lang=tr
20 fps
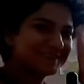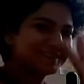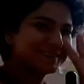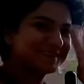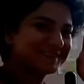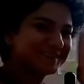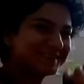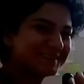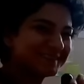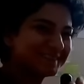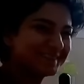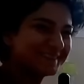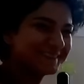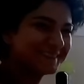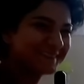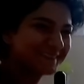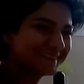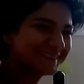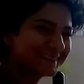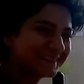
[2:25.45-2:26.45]
merak ediyorsan
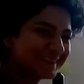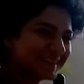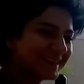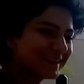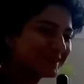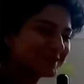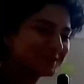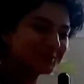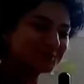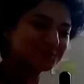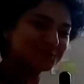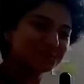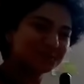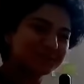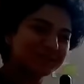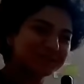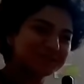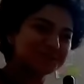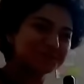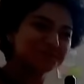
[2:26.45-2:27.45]
annem babam
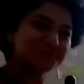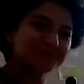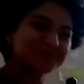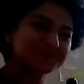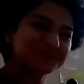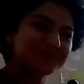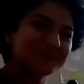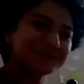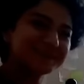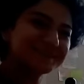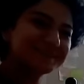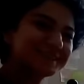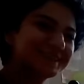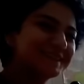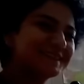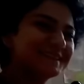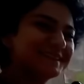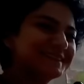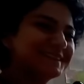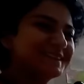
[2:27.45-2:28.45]
seni bekliyor bize
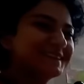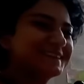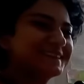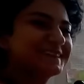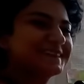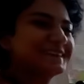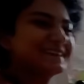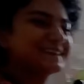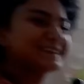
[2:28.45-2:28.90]
gidebilirsin dedim.